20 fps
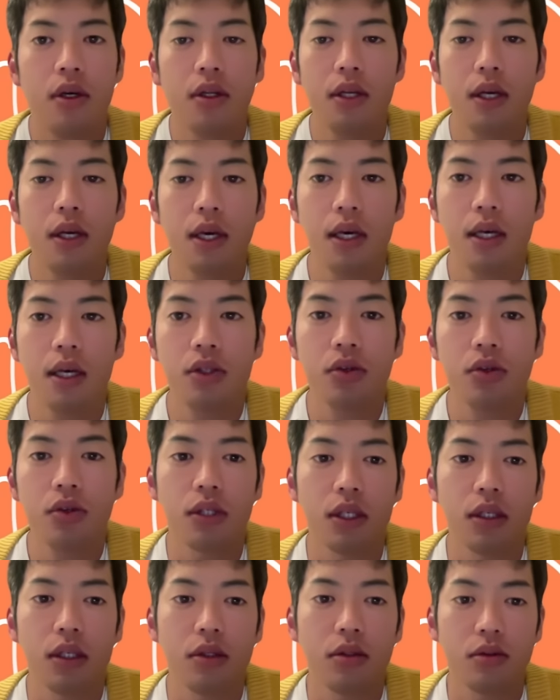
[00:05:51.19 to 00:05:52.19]
で、ちょっと
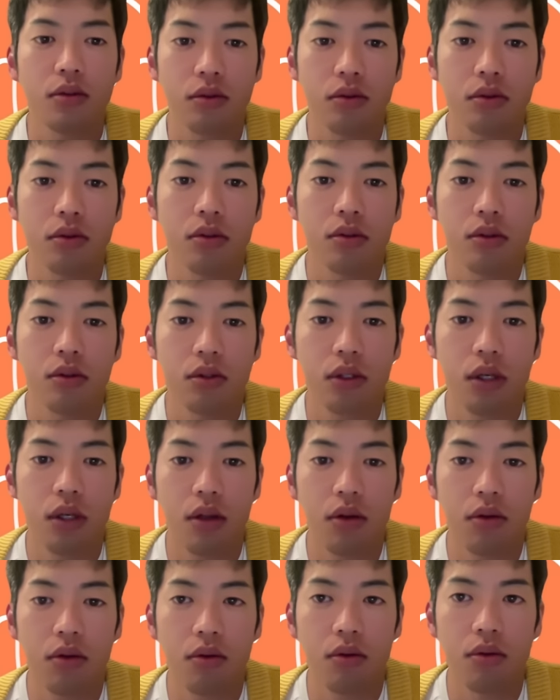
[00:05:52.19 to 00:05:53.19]
早速、
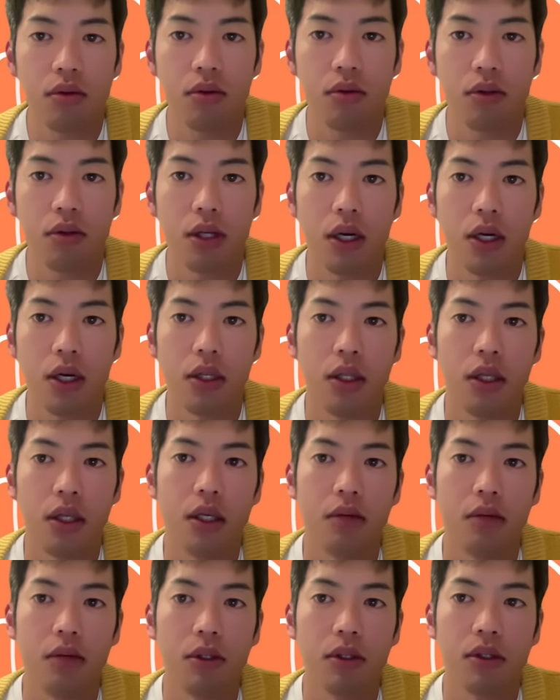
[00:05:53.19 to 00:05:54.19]
あの、本題入ってい
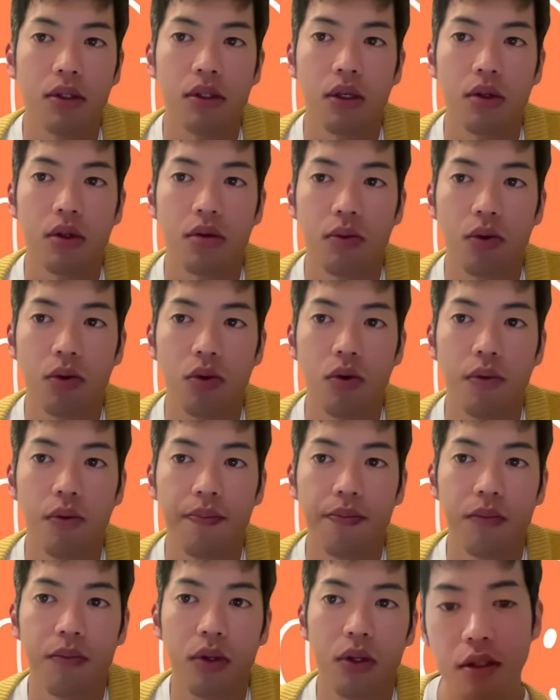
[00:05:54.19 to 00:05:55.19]
きますけども、
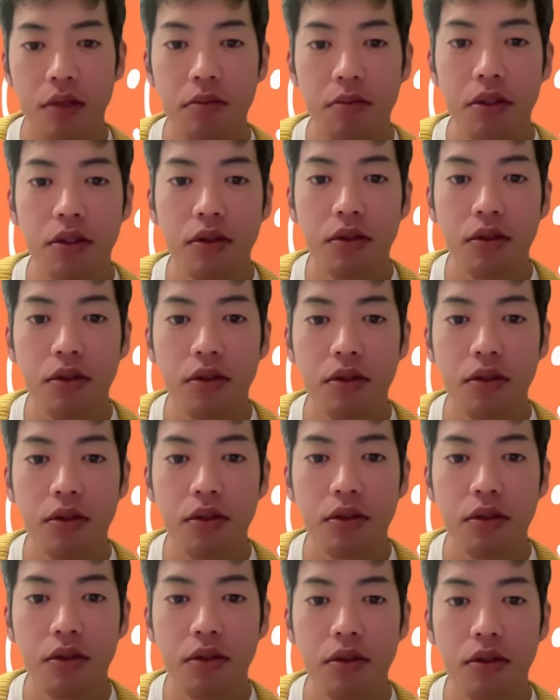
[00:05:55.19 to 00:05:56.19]
ちなみにそ
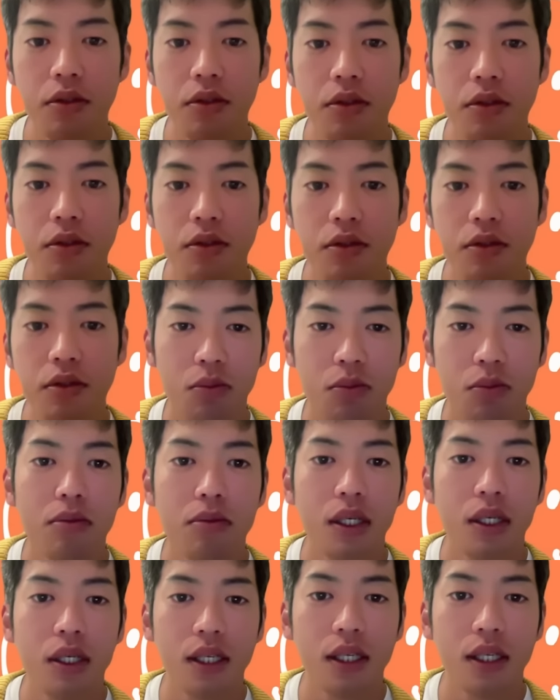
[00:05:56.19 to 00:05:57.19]
の、下
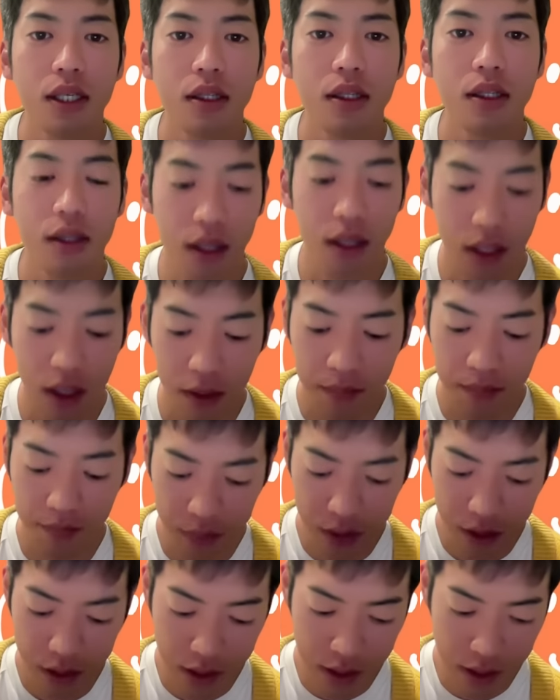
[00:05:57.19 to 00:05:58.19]
村さんってね、
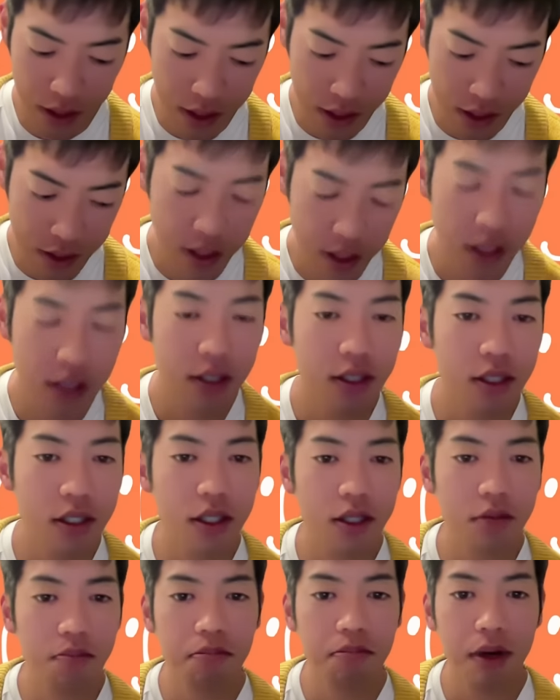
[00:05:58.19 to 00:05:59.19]
政治資
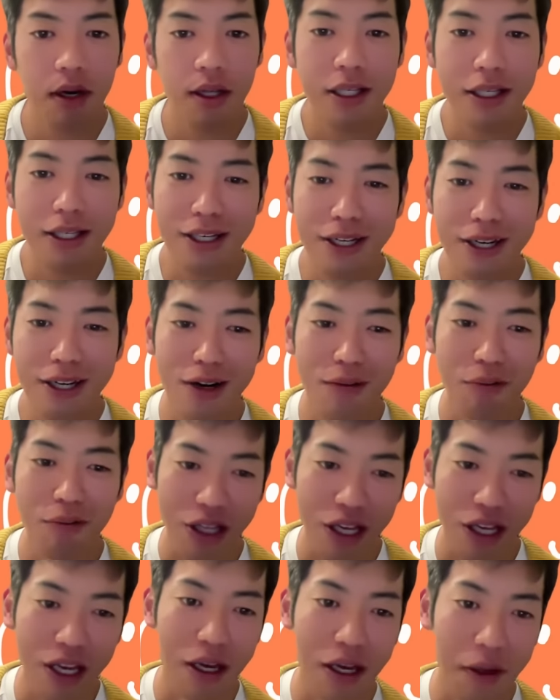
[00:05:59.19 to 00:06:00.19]
金パーティー絡み
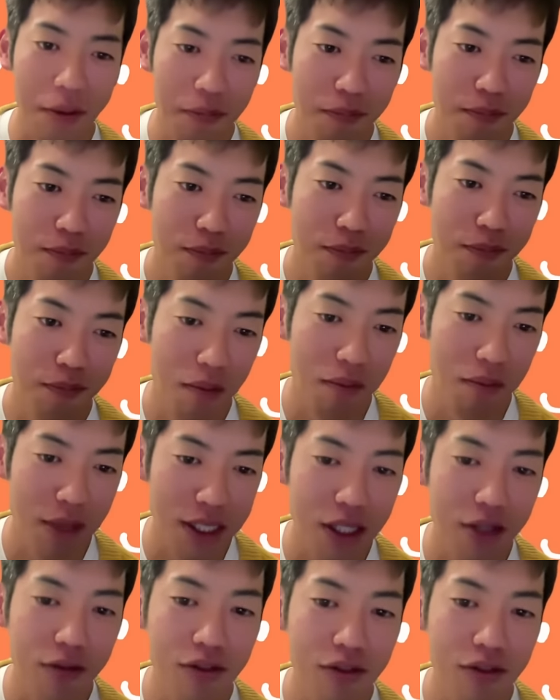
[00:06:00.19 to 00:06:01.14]
で、まあめちゃ